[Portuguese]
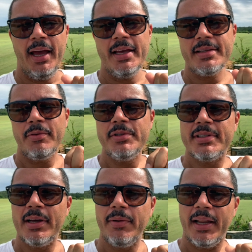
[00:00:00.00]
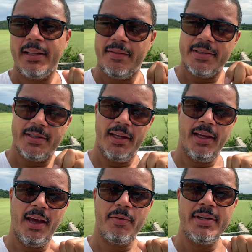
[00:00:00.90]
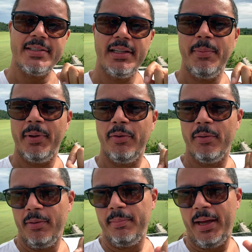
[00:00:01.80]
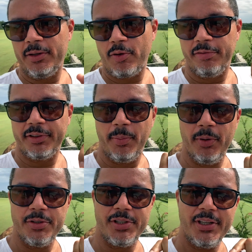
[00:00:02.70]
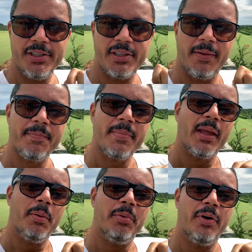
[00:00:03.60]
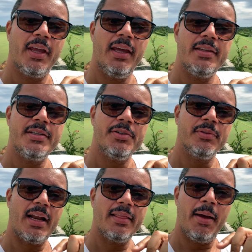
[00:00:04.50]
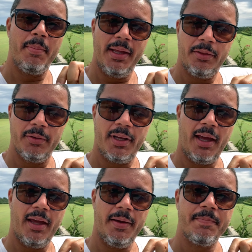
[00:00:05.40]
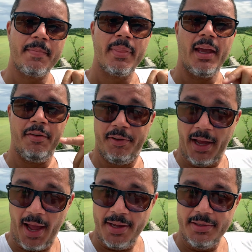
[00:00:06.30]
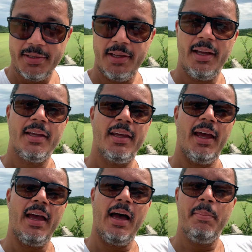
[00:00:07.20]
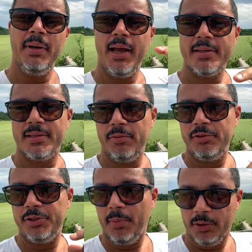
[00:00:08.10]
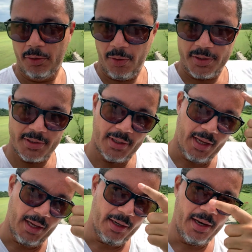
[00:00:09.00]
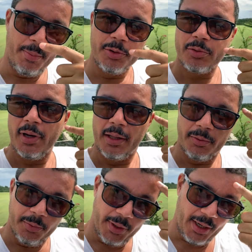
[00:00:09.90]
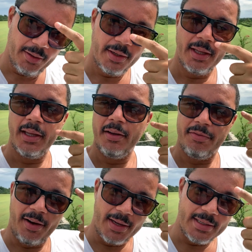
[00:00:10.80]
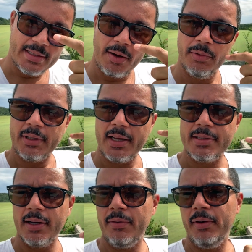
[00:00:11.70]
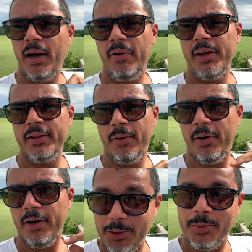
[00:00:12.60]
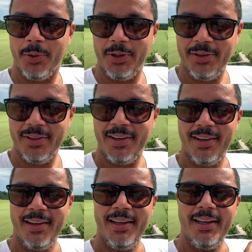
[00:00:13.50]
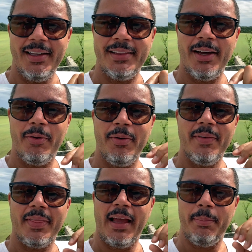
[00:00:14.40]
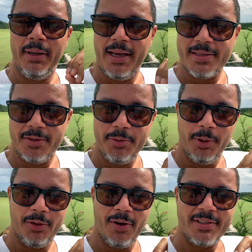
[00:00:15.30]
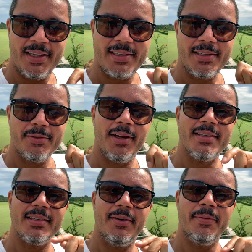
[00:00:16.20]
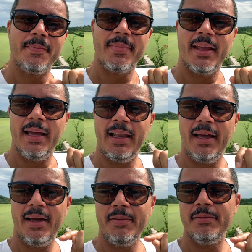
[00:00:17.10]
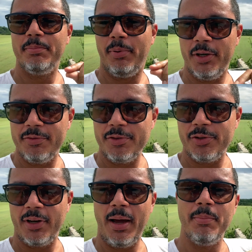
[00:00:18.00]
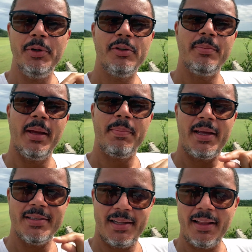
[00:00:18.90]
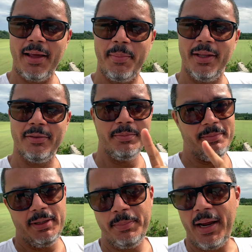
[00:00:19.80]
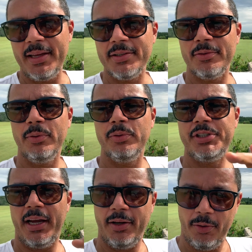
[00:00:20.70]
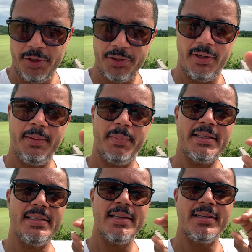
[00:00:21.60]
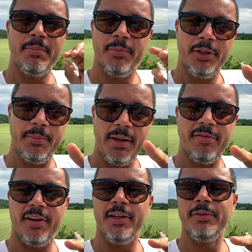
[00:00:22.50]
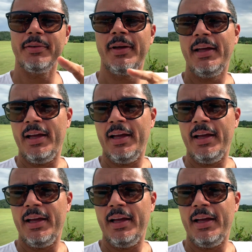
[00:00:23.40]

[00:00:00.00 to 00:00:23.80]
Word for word: Essa condição ela deve ser reconhecida pelo médico oftalmologista porque existe um tratamento que é eficaz, que é a aplicação de botox na musculatura que faz essa contração ao redor do olho. Então, a aplicação de botox nessa situação, ela pode funcionar muito bem para esse tratamento. E para isso, o diagnóstico ele precisa ser muito bem feito.